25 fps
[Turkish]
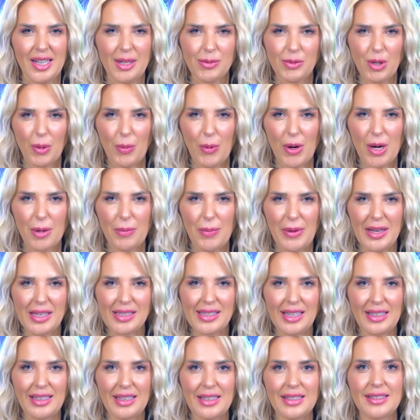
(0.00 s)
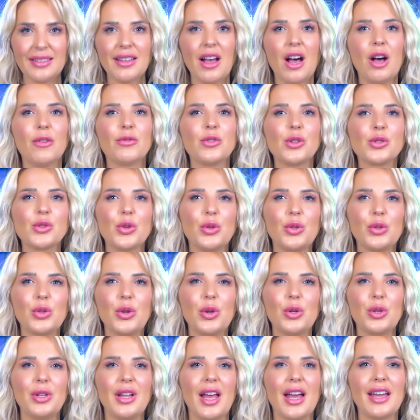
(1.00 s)
Kripto para piyasalarında hafta
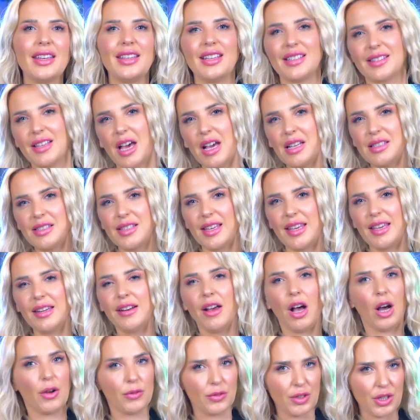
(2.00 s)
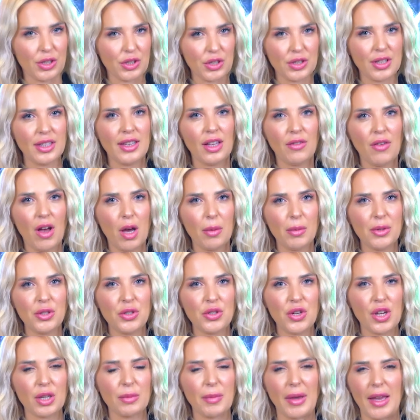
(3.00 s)
sonu görülen yatay seyir hafta içi de
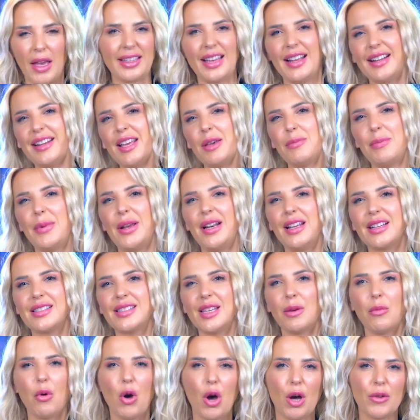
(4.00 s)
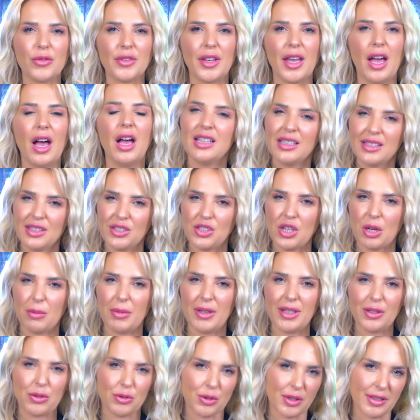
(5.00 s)
devam edecek mi? Gelin hep birlikte bu haftaya
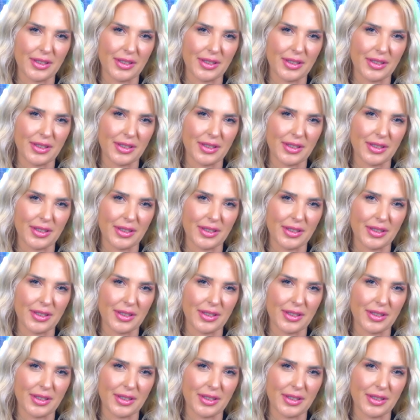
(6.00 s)
hızlıca bir göz